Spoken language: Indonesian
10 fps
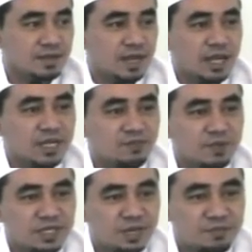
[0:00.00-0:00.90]
Ada
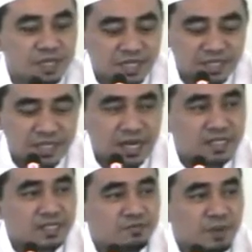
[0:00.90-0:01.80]
pendapat inya yang
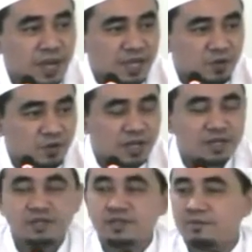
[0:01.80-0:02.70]
kada dipakai
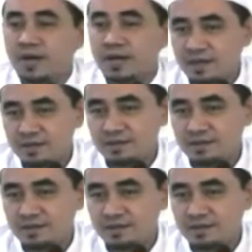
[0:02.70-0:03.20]
orang, inya marah.